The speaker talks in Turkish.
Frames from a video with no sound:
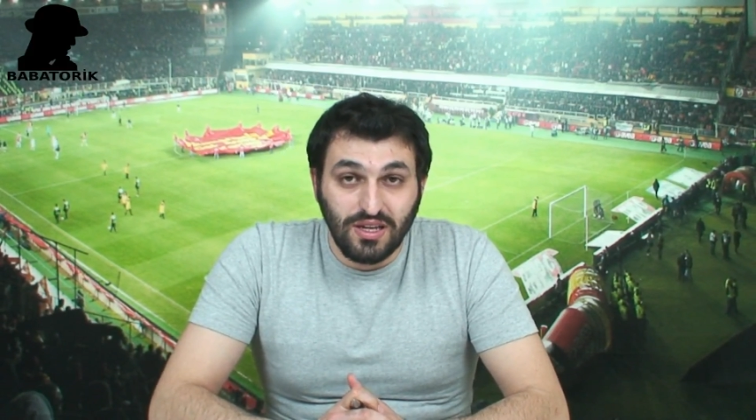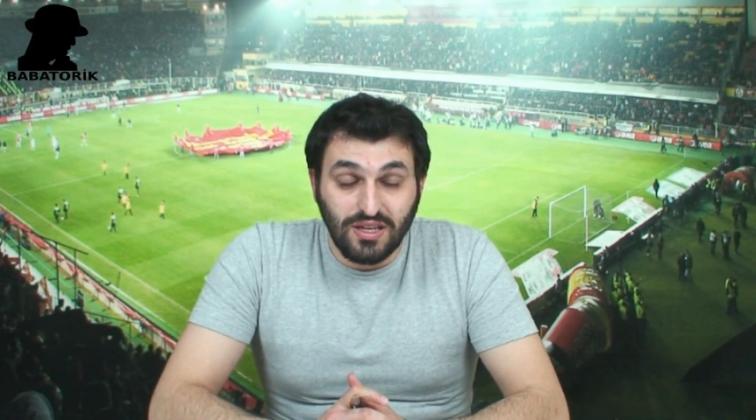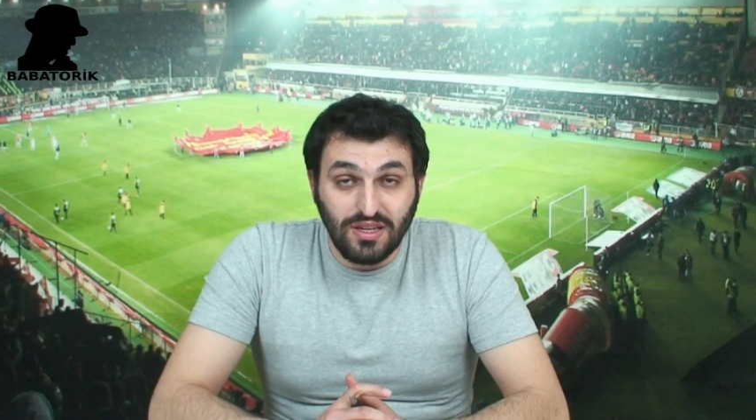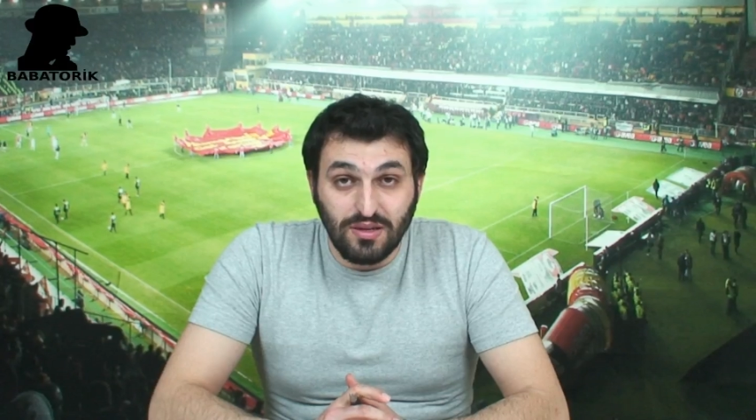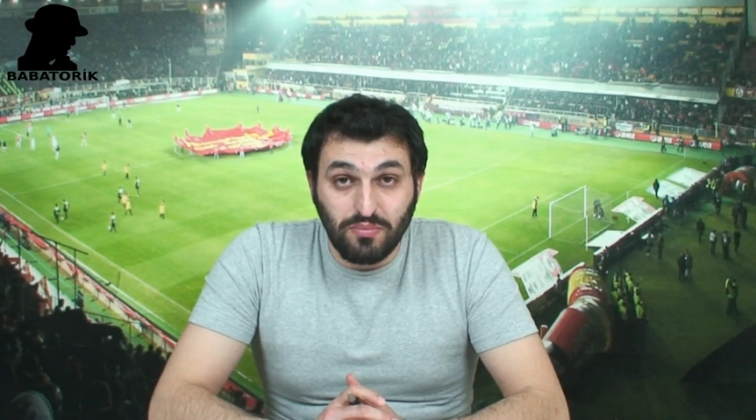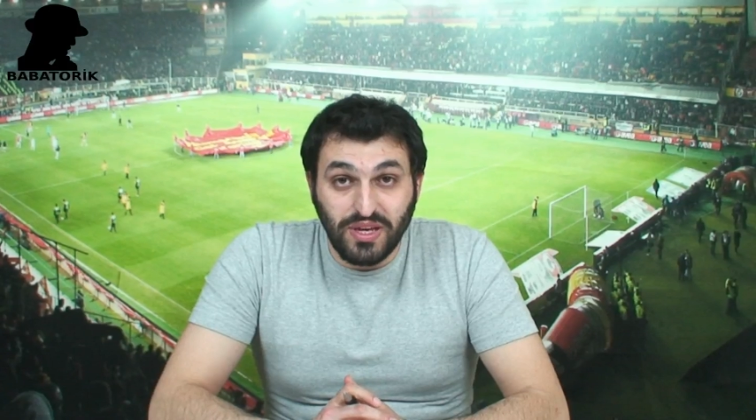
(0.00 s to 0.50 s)

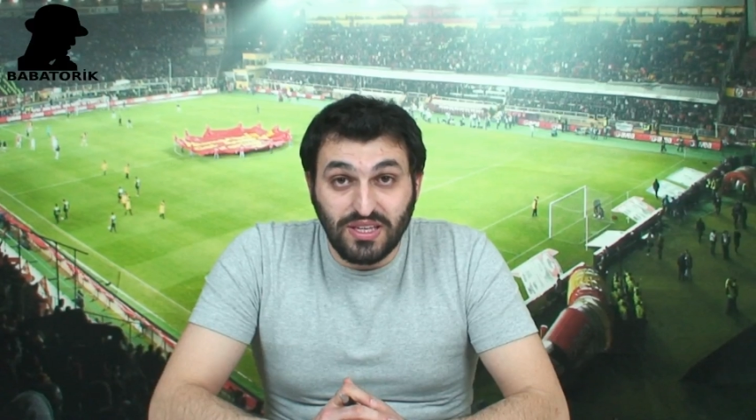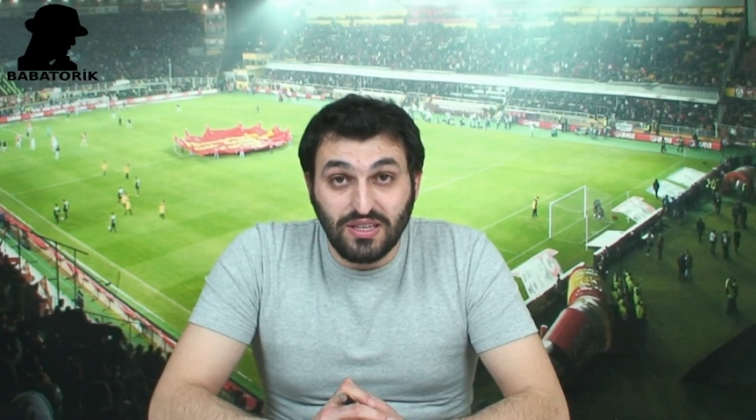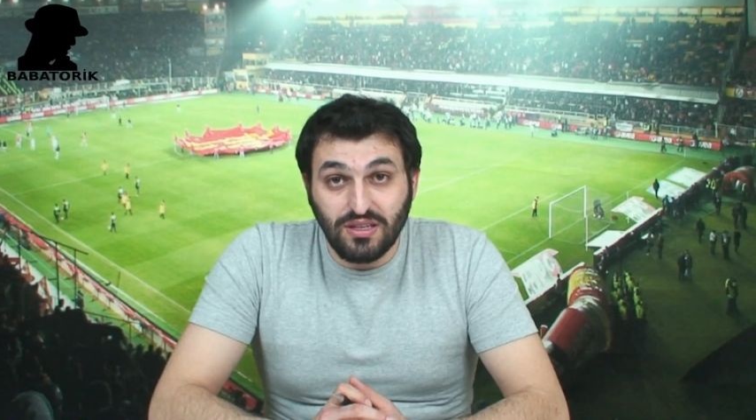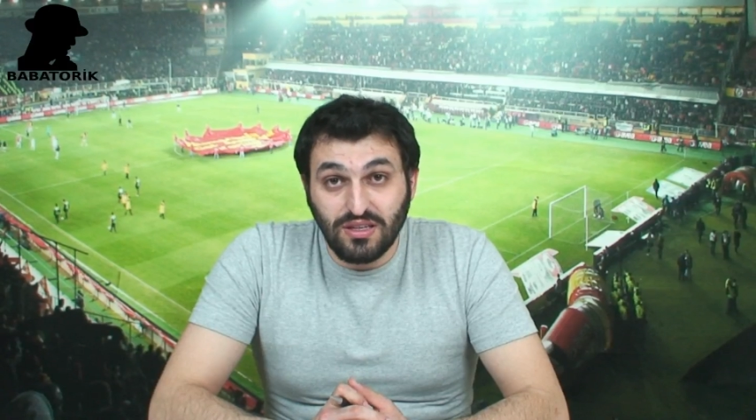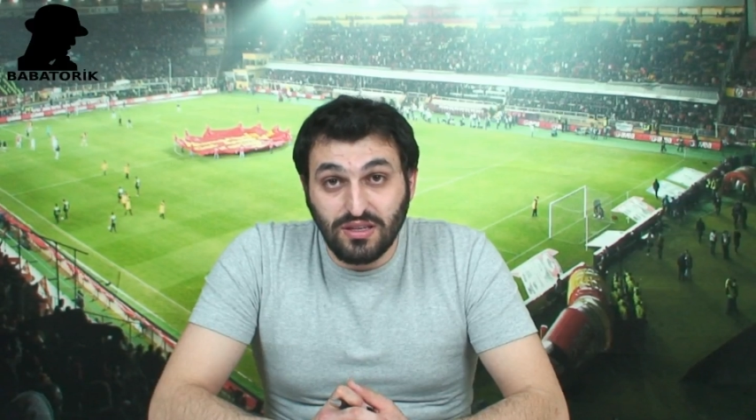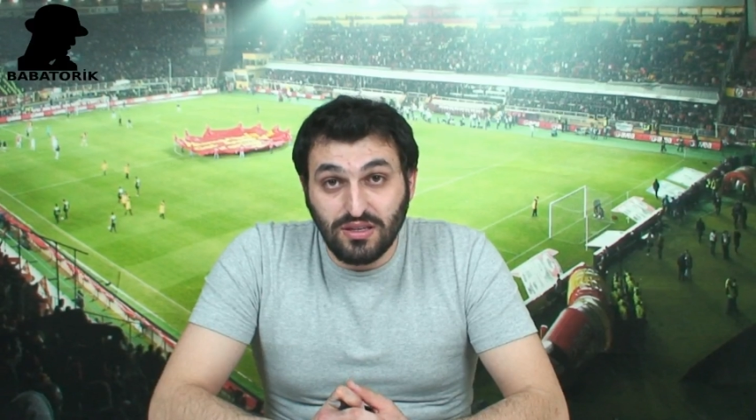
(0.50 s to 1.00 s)
E, pek
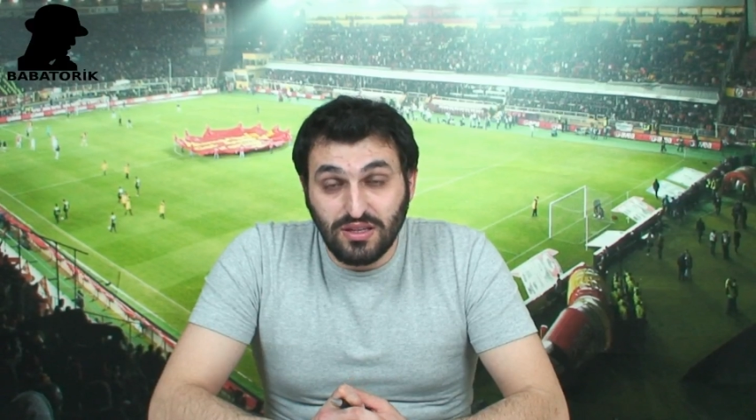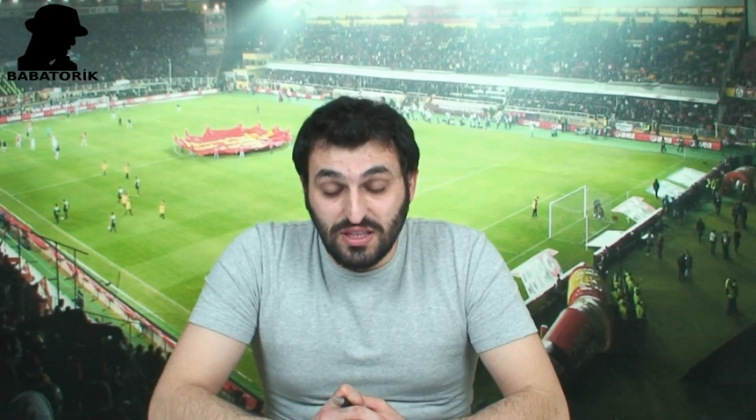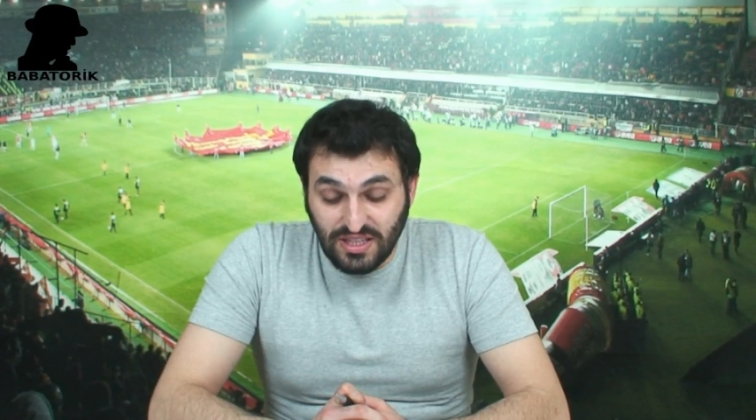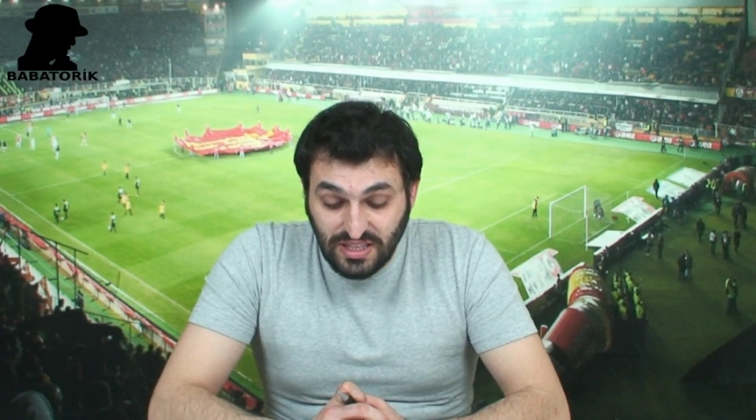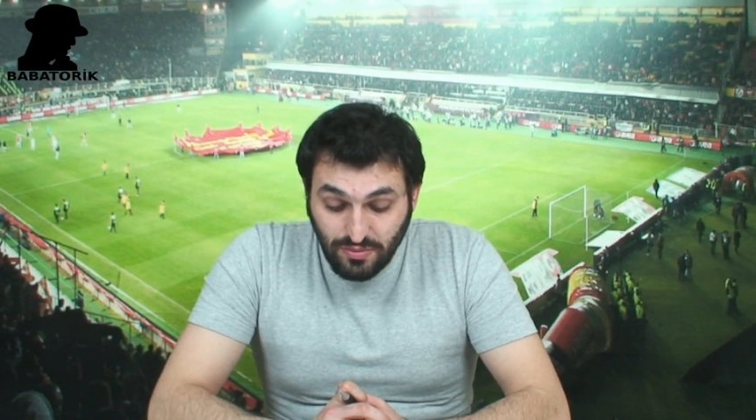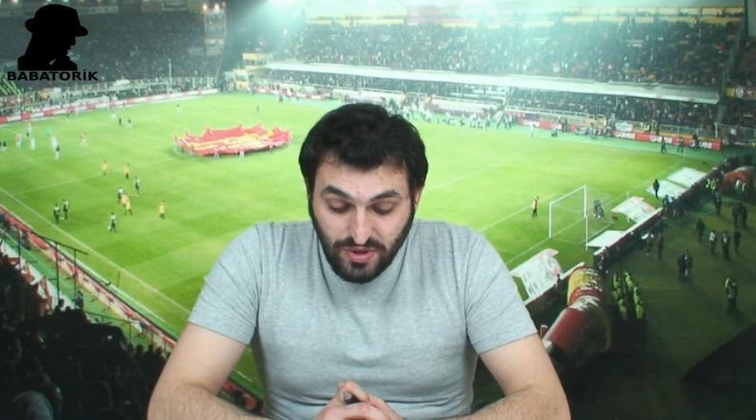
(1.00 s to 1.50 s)
e,
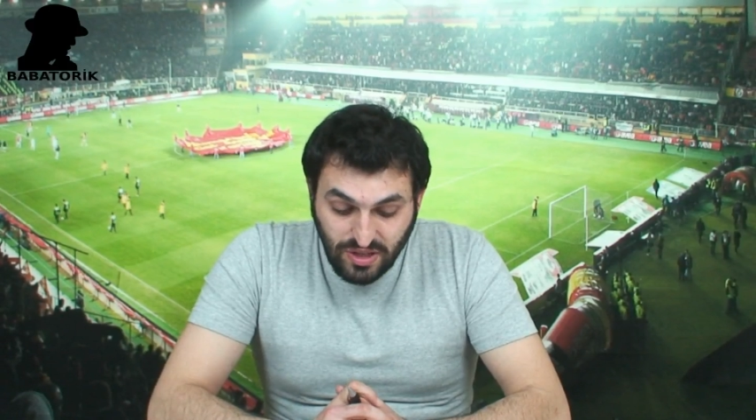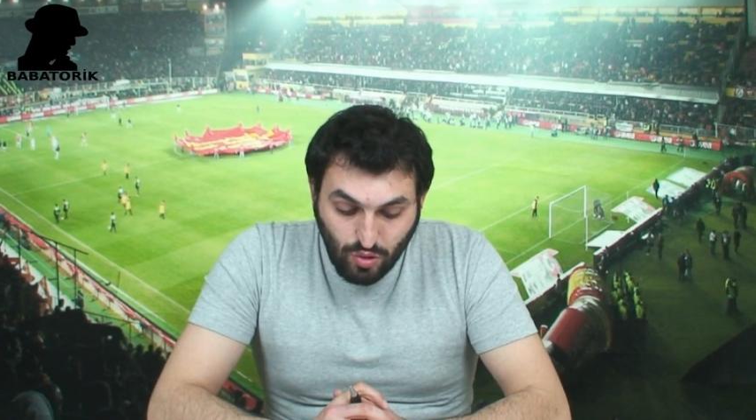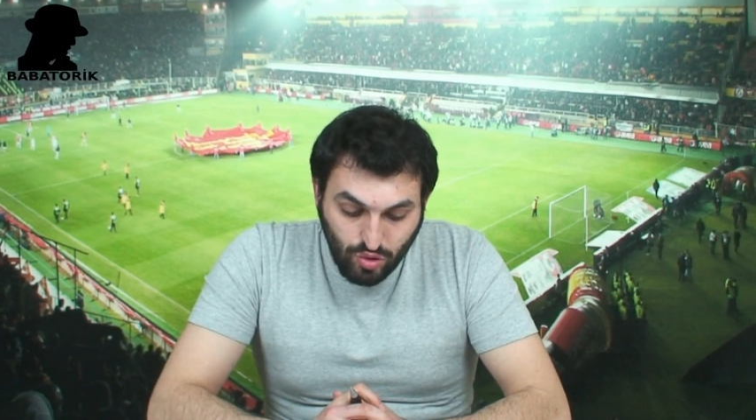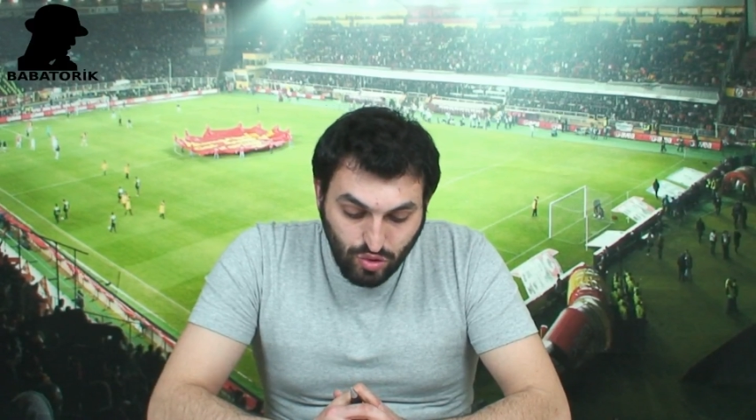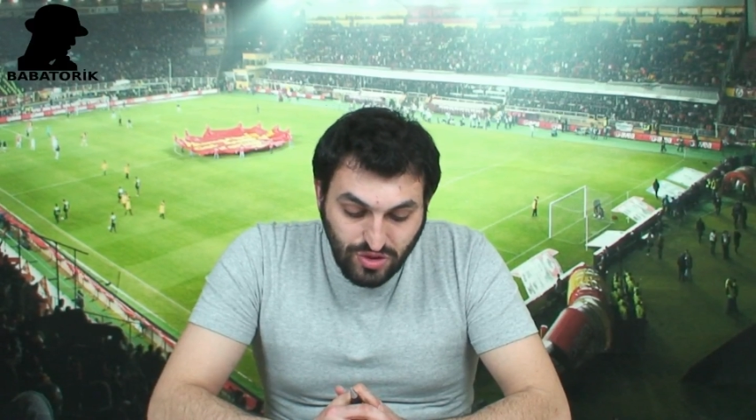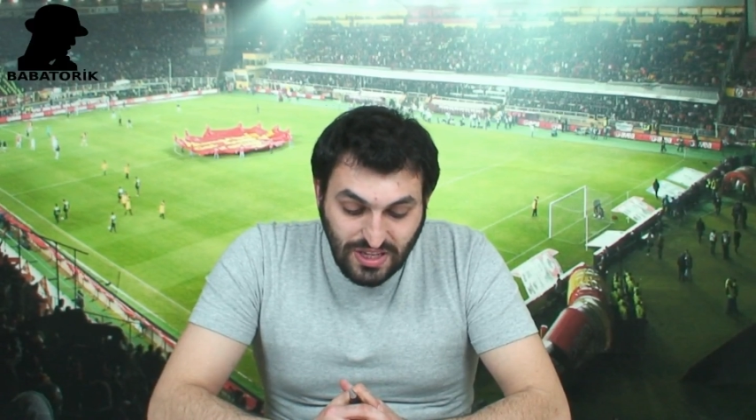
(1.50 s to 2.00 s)
iyi bir oyun